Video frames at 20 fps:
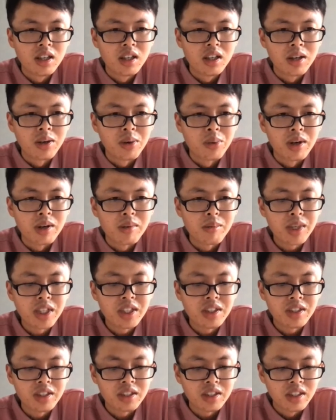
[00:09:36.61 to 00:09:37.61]
和完备
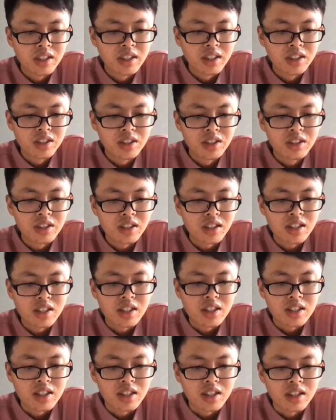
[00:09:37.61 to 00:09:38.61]
性进行一个
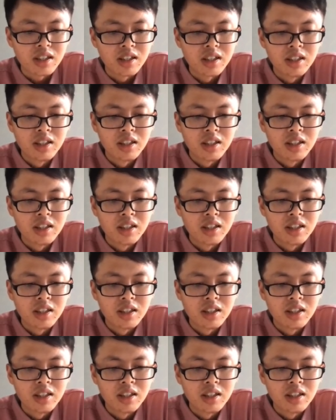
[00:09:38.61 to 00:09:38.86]
检查，